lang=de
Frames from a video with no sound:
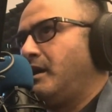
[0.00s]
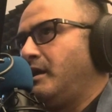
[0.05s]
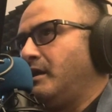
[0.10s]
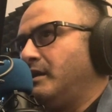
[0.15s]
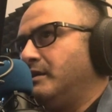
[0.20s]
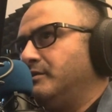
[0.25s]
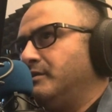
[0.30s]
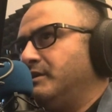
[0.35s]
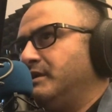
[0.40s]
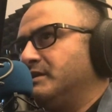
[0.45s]

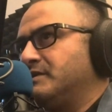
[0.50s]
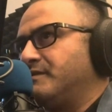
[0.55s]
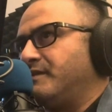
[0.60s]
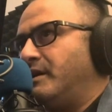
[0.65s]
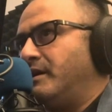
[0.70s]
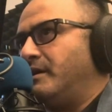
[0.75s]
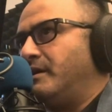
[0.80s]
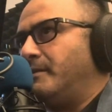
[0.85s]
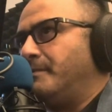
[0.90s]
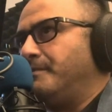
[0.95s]
Also das
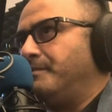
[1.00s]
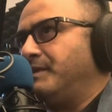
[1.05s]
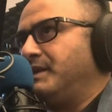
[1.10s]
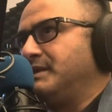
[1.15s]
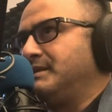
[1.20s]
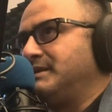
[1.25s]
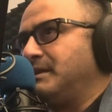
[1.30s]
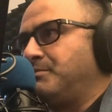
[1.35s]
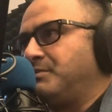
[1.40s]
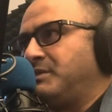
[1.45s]
war
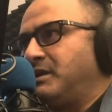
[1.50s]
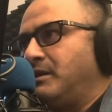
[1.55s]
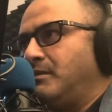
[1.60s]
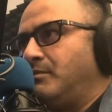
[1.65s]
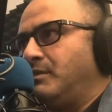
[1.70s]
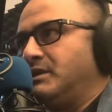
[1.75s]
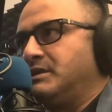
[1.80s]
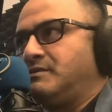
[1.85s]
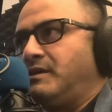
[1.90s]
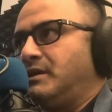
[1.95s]

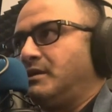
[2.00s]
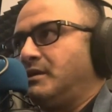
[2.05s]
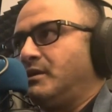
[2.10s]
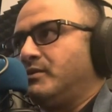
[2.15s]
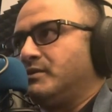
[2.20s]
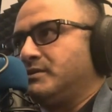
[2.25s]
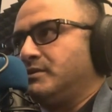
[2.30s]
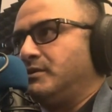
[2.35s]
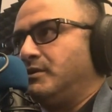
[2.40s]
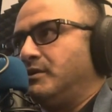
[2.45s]
September
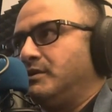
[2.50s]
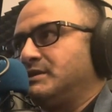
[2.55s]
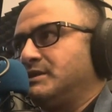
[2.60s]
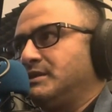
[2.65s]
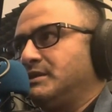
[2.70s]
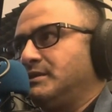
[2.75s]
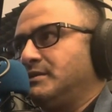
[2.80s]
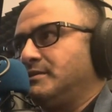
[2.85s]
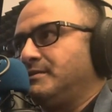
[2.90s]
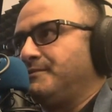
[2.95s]

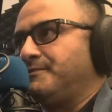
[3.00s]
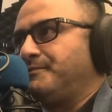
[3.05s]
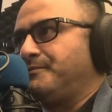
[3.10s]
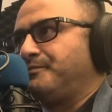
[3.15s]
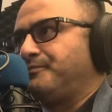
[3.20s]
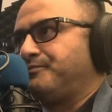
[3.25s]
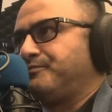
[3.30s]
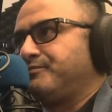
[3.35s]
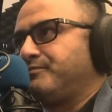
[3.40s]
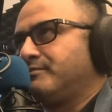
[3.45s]
2019,
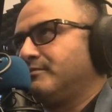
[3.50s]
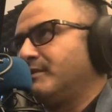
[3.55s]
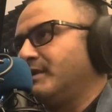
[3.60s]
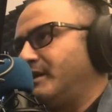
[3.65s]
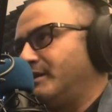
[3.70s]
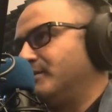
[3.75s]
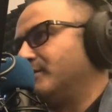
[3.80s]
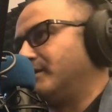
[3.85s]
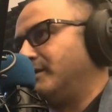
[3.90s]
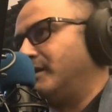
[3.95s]

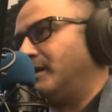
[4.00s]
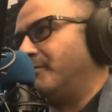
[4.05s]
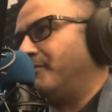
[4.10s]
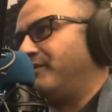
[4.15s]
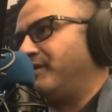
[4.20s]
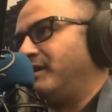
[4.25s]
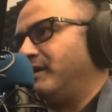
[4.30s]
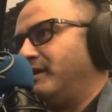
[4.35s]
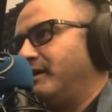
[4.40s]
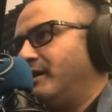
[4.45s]
also knapp
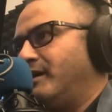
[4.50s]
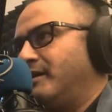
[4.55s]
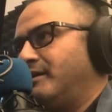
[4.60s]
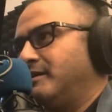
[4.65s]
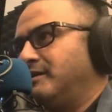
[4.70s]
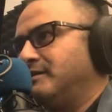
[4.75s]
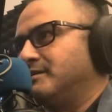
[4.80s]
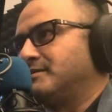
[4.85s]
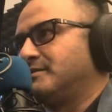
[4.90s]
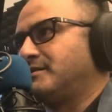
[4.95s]
vier Jahre
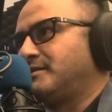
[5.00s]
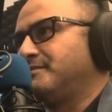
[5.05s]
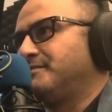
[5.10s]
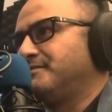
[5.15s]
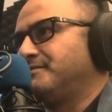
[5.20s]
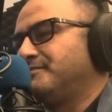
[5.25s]
jetzt.